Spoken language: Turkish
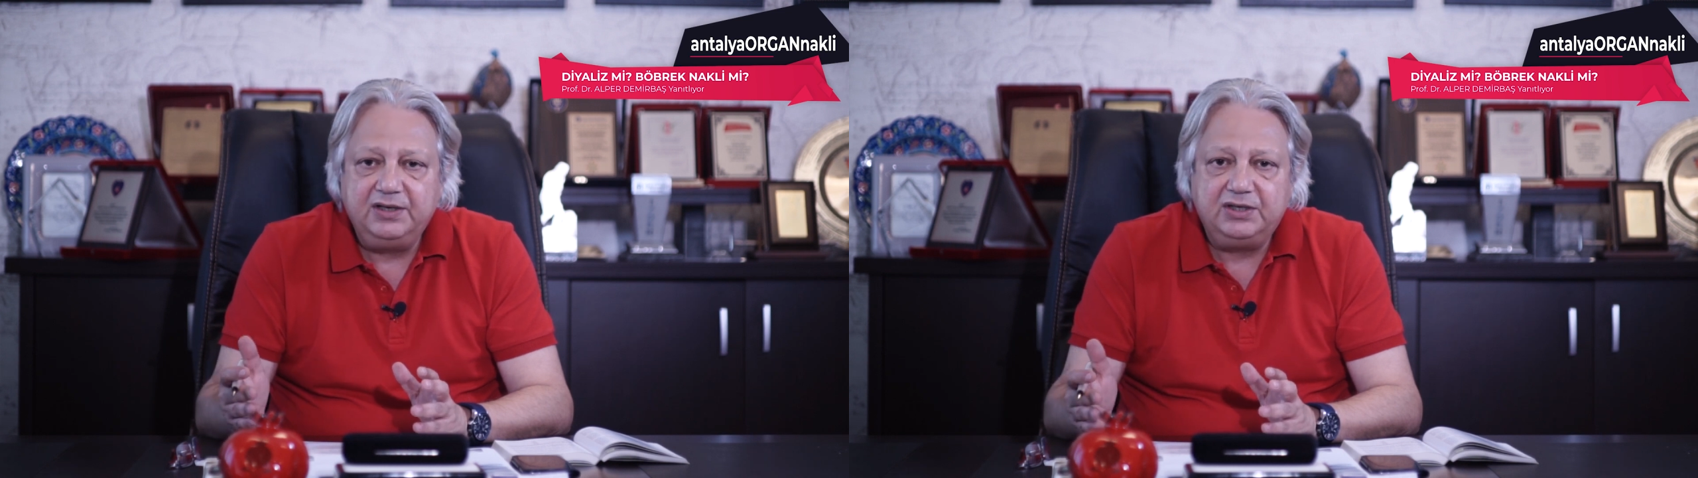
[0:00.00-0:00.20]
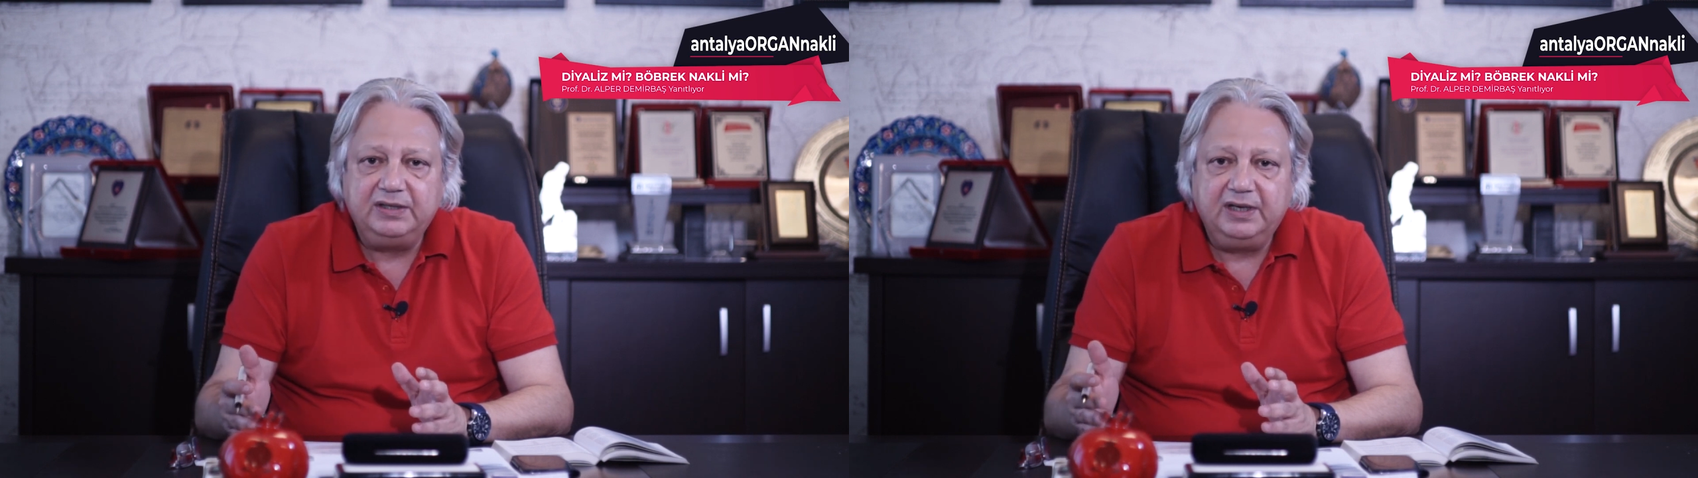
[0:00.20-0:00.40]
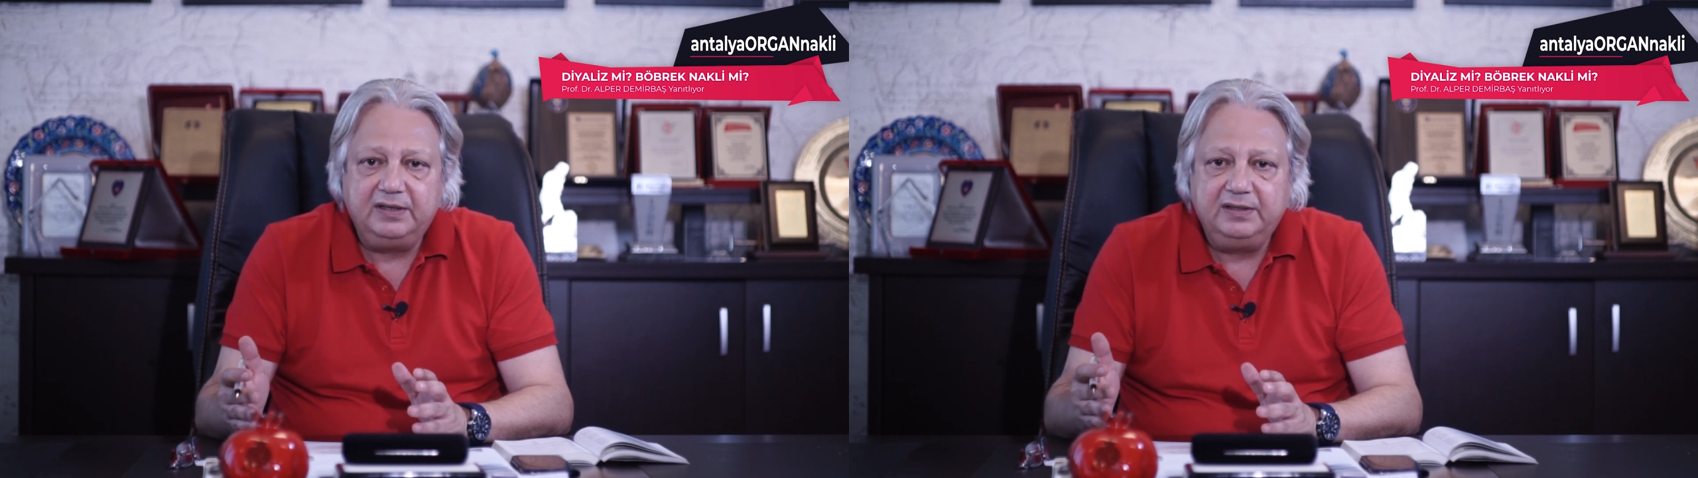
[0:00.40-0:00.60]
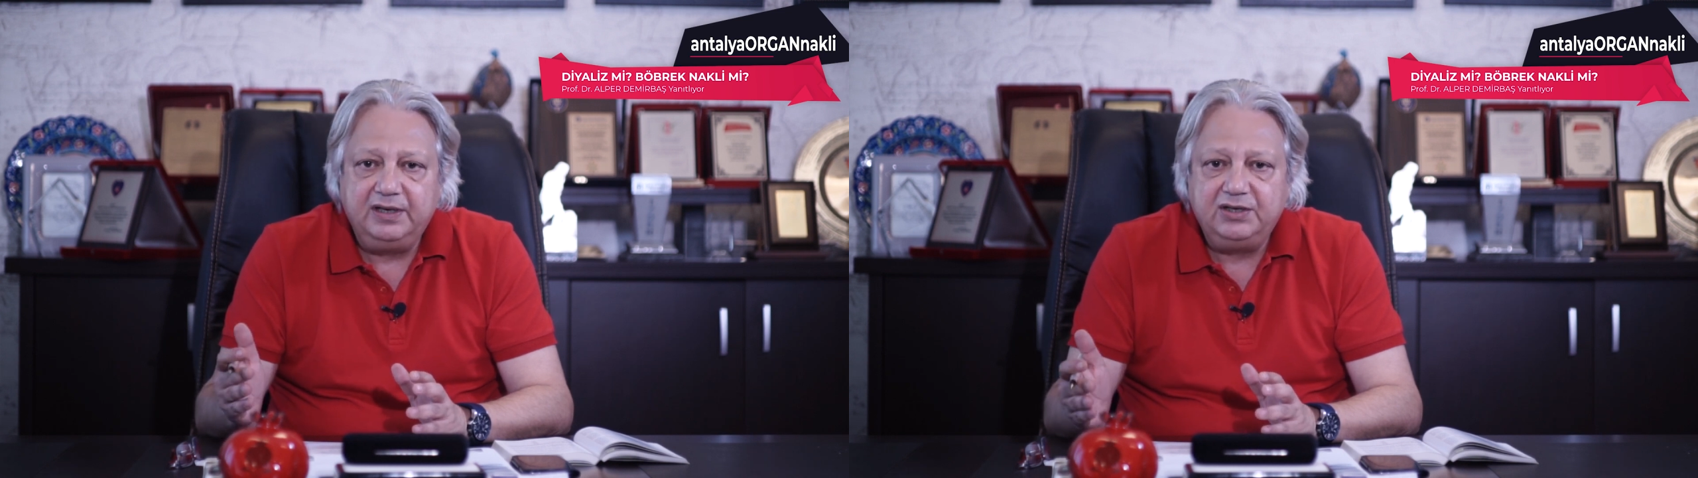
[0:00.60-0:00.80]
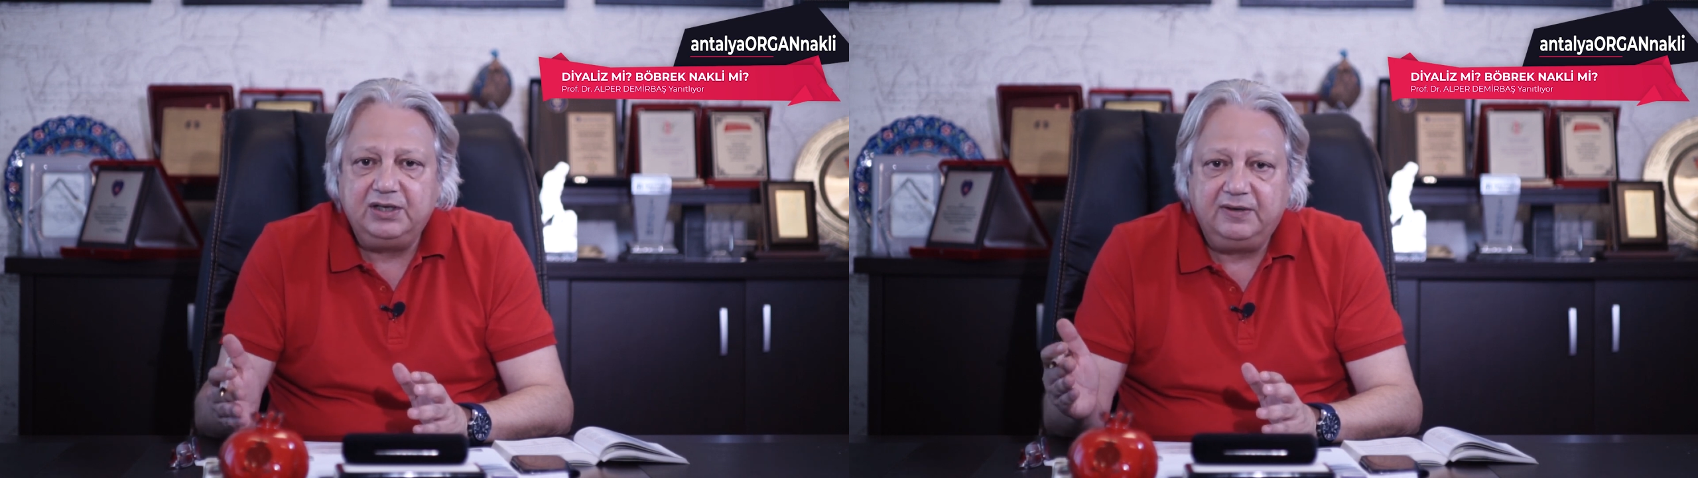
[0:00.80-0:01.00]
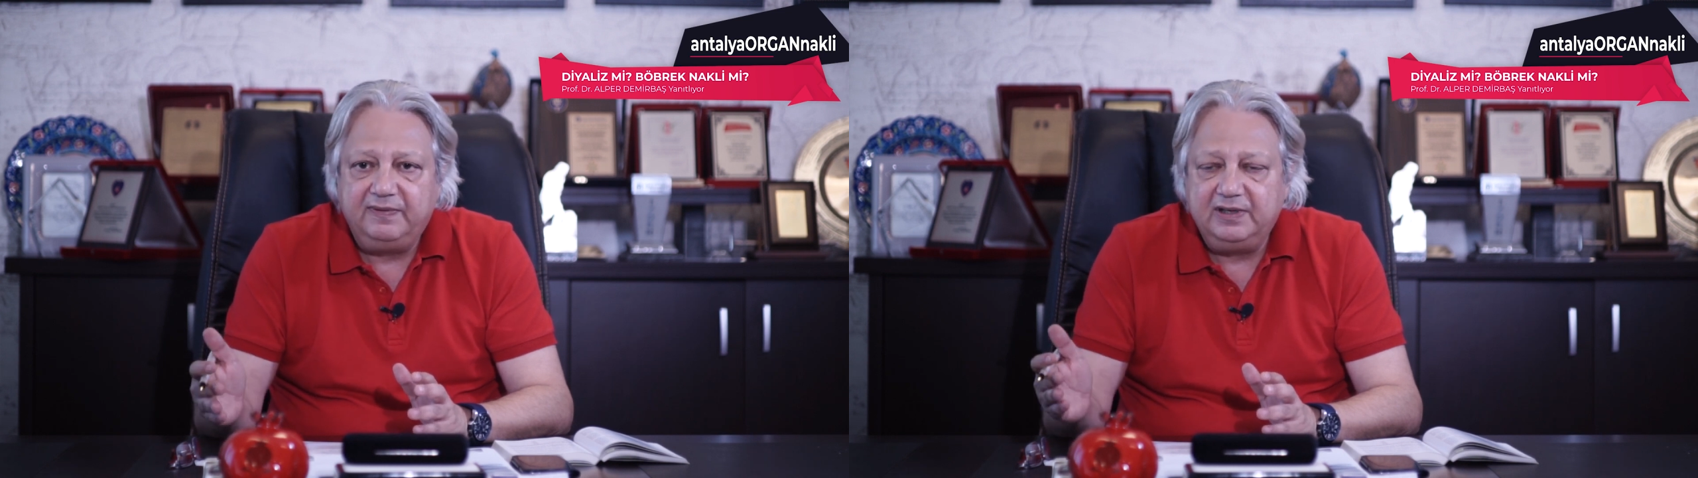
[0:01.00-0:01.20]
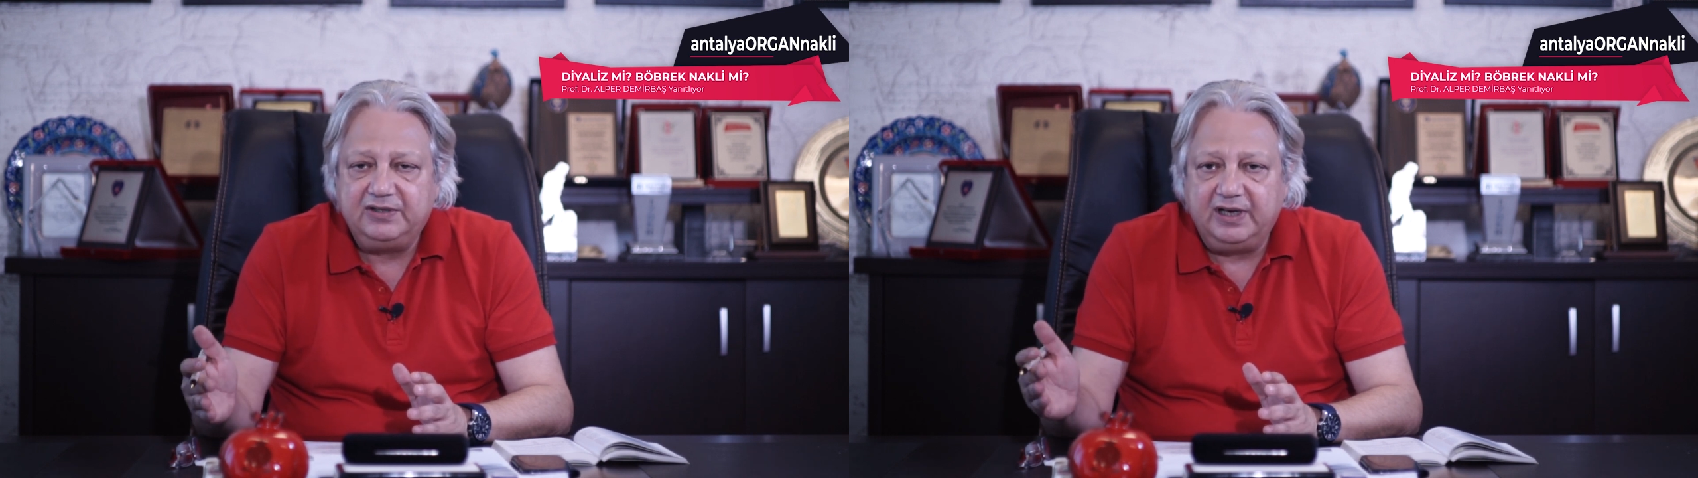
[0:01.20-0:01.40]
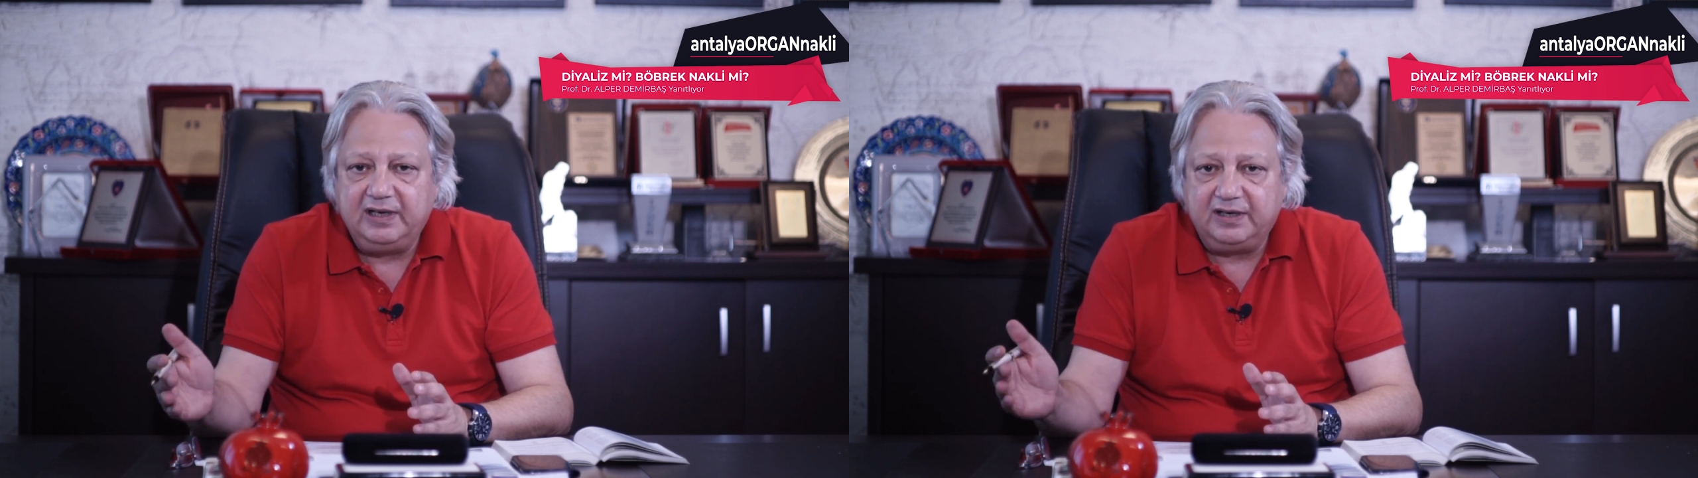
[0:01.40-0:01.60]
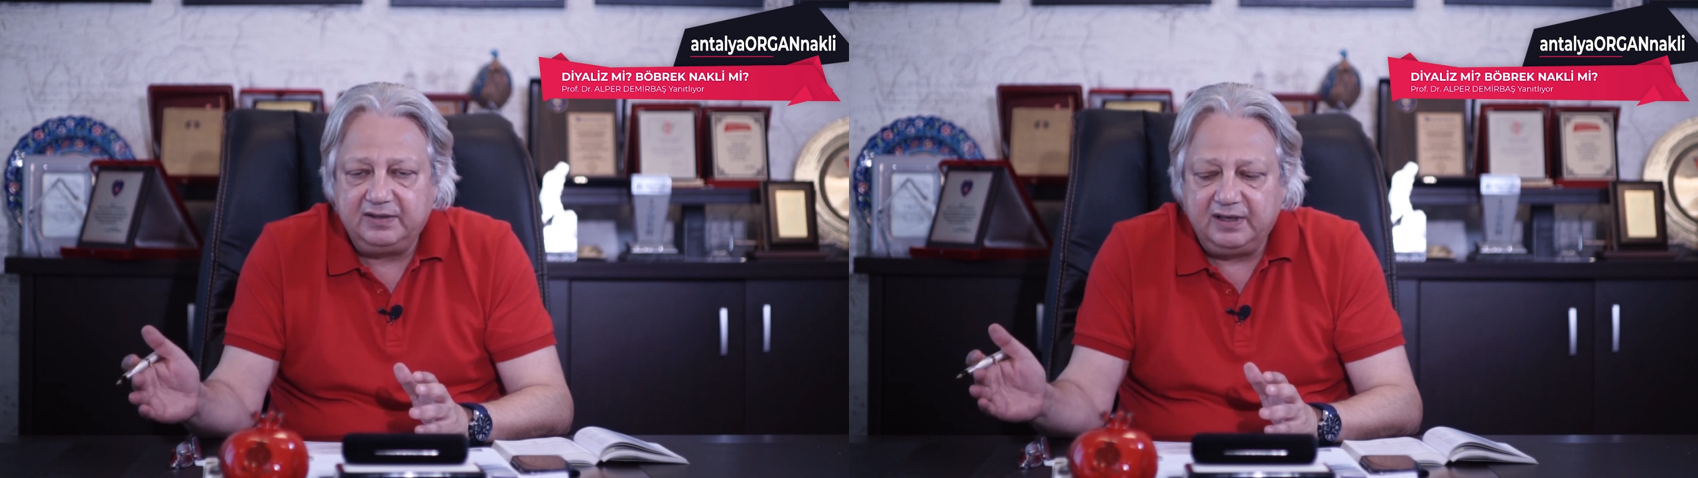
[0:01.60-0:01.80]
içindeki değişik filtreler